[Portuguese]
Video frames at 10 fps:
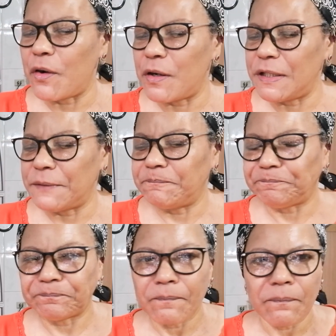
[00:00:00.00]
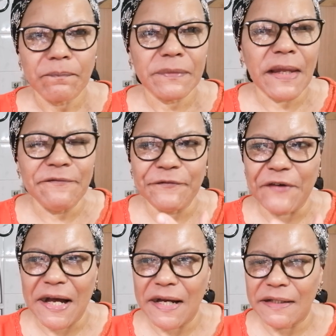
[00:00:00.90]
Olha, tem
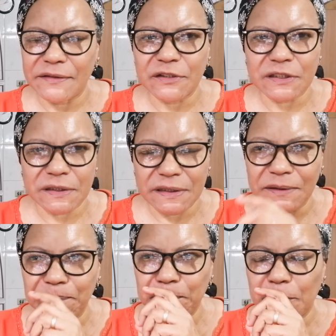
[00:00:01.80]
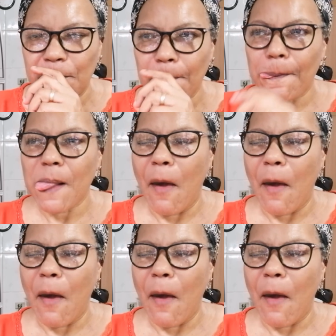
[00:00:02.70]
vários tipos